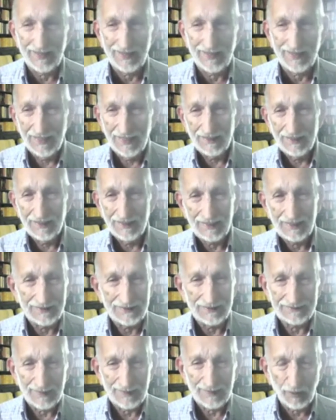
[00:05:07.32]
è che
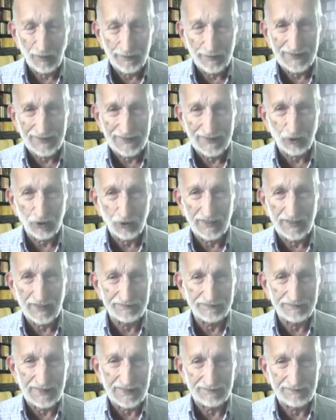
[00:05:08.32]
eh, nel momento
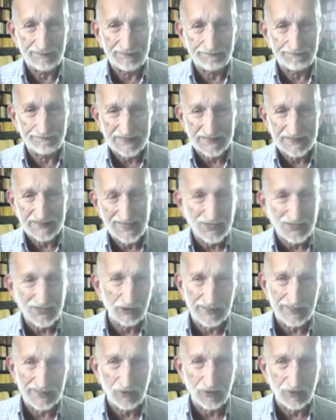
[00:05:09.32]
del, del, passaggio
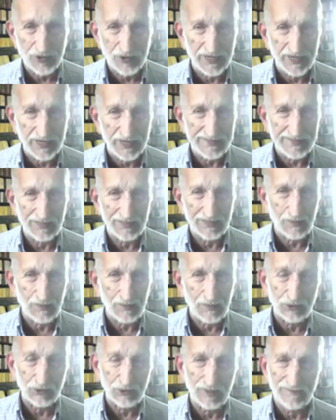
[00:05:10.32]
delle consegne,
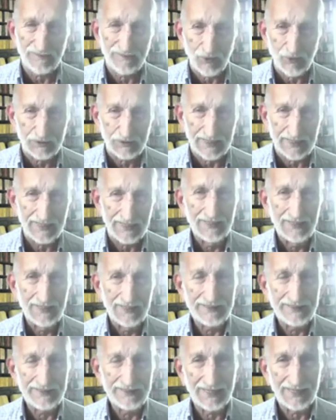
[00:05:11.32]
quando la flotta
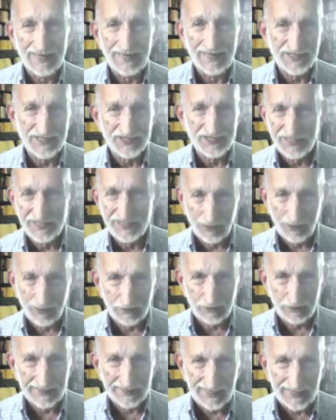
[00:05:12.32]
inglese si
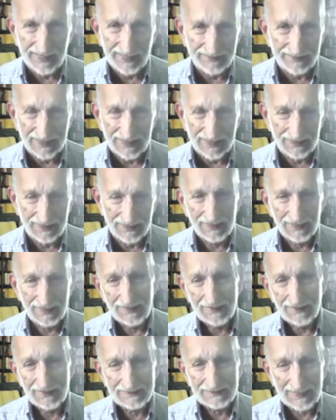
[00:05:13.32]
allontanava
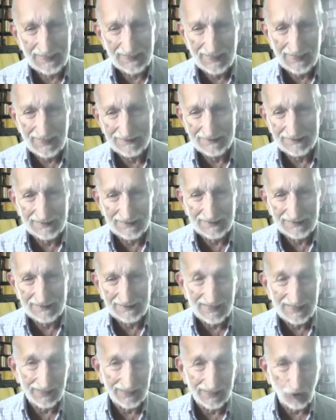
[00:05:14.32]
da, da,
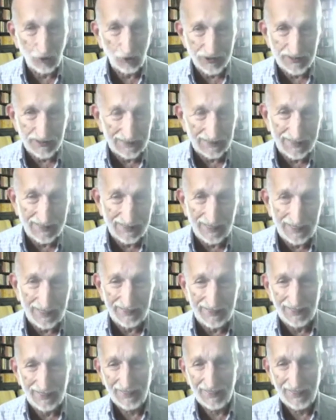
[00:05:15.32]
dalle coste del
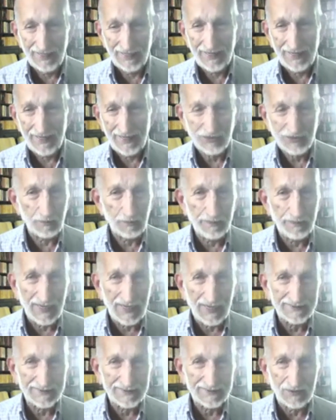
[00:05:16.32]
Kenya, è
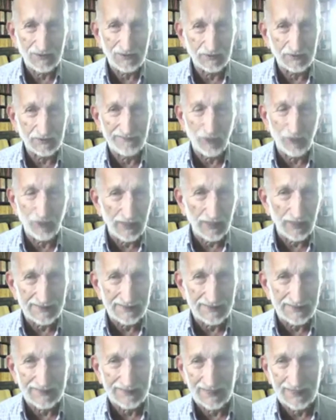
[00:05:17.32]
scoppiata una
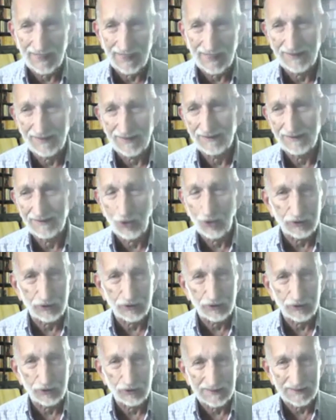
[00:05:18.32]
violenta
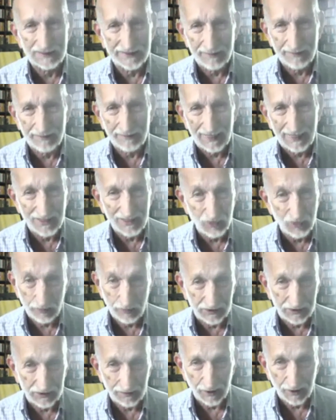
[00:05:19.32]
lotta tribale
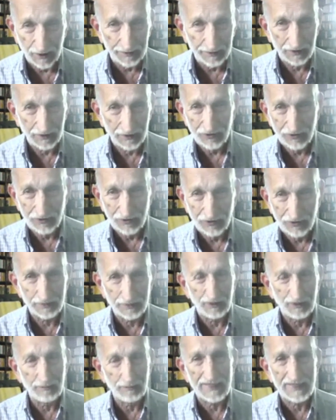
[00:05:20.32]
subito, proprio, subito,
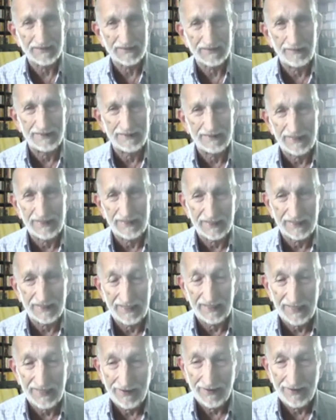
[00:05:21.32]
immediatamente in
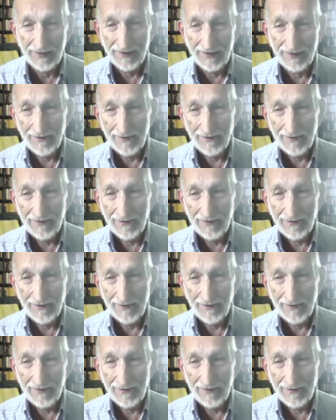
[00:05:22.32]
Kenya,